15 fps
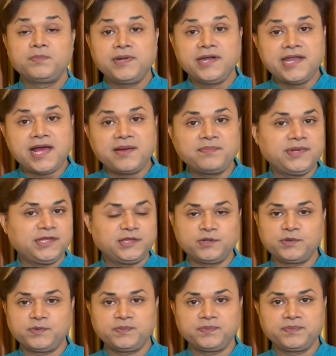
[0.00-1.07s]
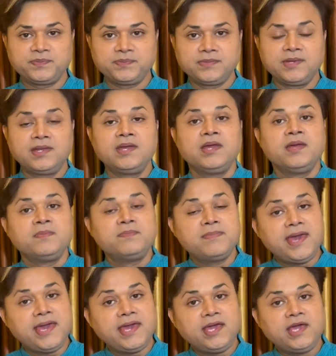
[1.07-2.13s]
प्रणाम मित्रों
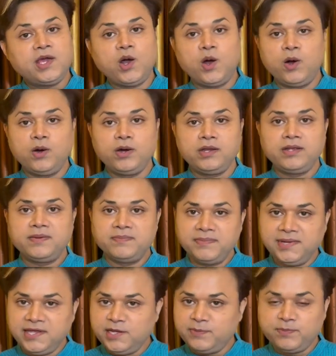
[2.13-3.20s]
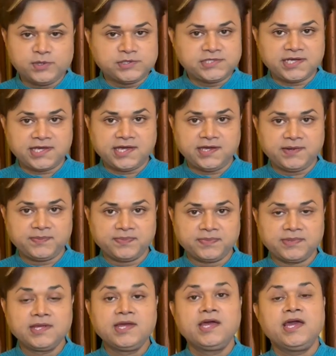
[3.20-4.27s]
मैं और मेरी
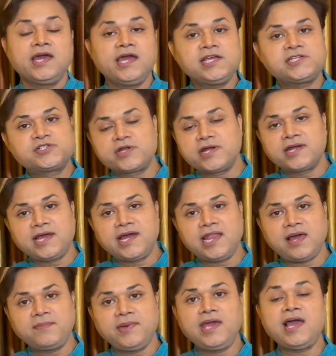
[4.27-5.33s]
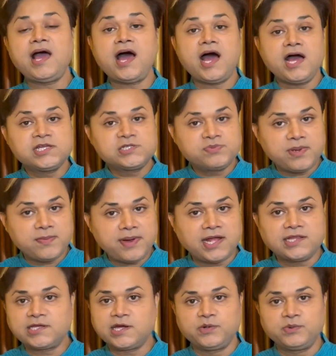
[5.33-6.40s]
पुस्तकें इस श्रृंखला में आज मैं
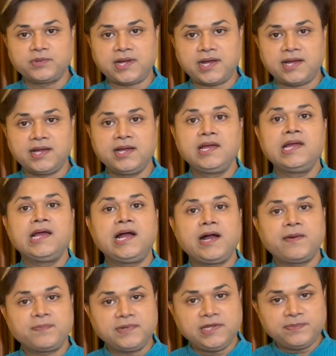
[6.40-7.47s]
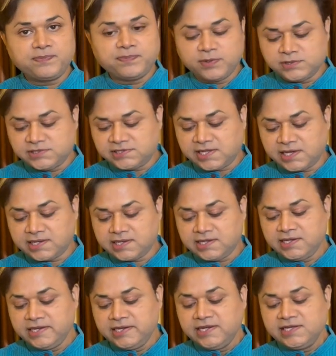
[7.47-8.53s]
बात करूंगा अपनी पुस्तक
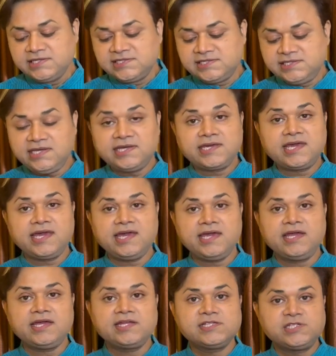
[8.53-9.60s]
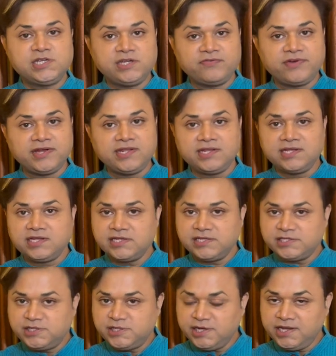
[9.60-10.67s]
सीखे जीवन
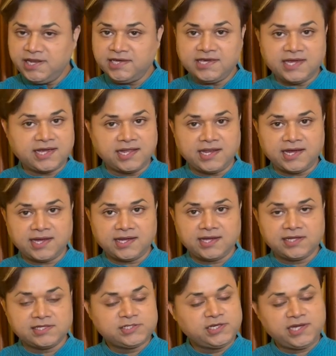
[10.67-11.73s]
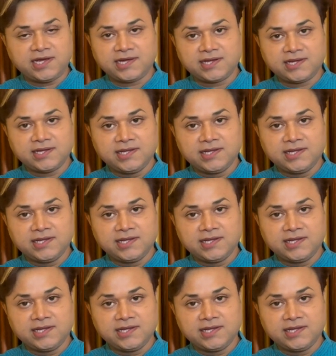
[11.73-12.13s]
जीने की कला जी हाँ